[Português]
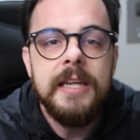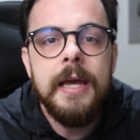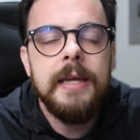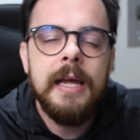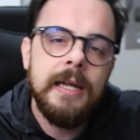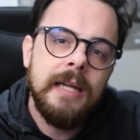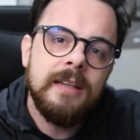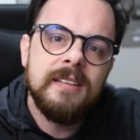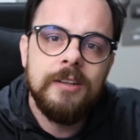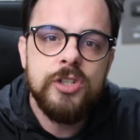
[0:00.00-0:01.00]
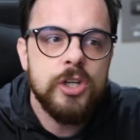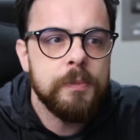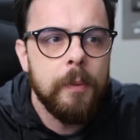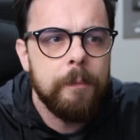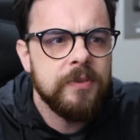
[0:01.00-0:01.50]
E, e é interessante que,
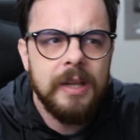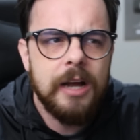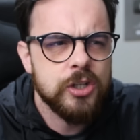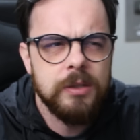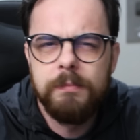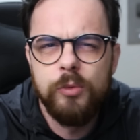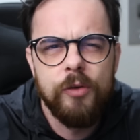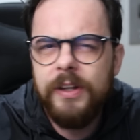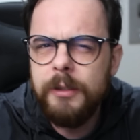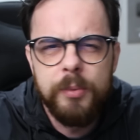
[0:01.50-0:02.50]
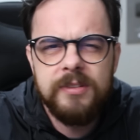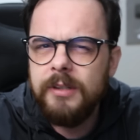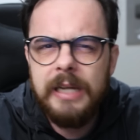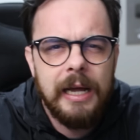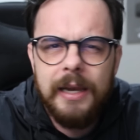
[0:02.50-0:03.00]
tipo, sei lá, acho que
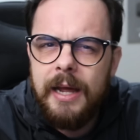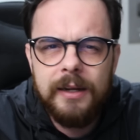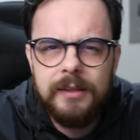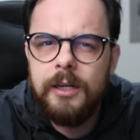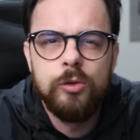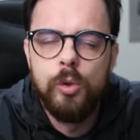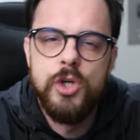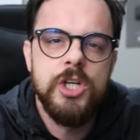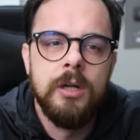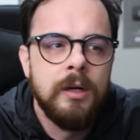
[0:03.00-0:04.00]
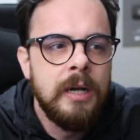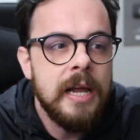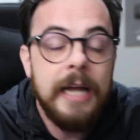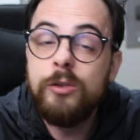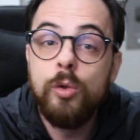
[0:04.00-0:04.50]
90% da galera que está na antologia
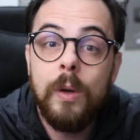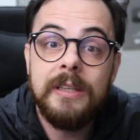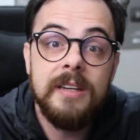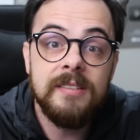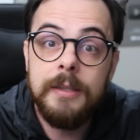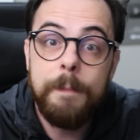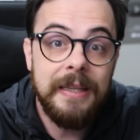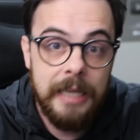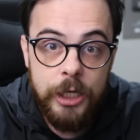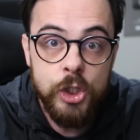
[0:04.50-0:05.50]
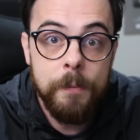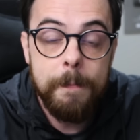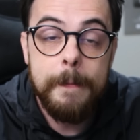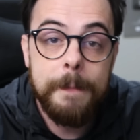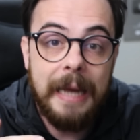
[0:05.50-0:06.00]
é tudo quadrinista independente
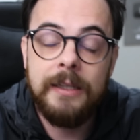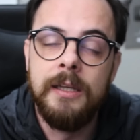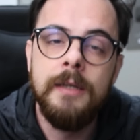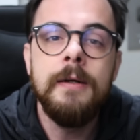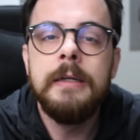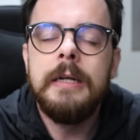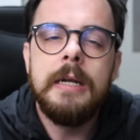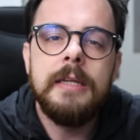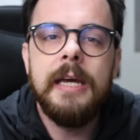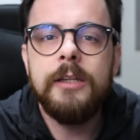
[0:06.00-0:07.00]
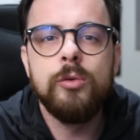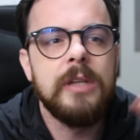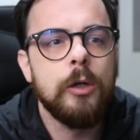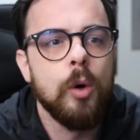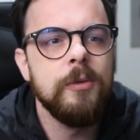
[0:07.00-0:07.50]
daqui. E aí tu
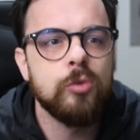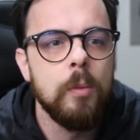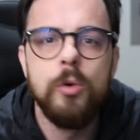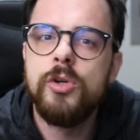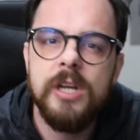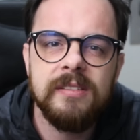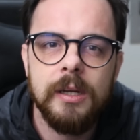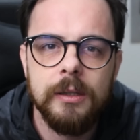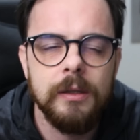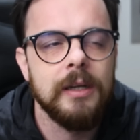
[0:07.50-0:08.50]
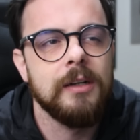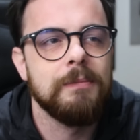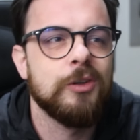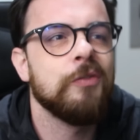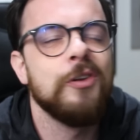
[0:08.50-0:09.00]
tem nomes como Jessica.
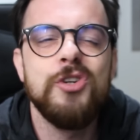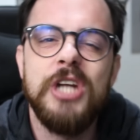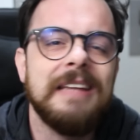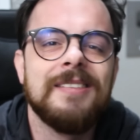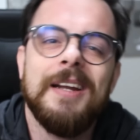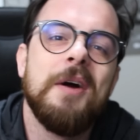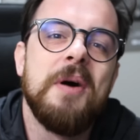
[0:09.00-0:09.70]
Estou é, falando de Jessica, né?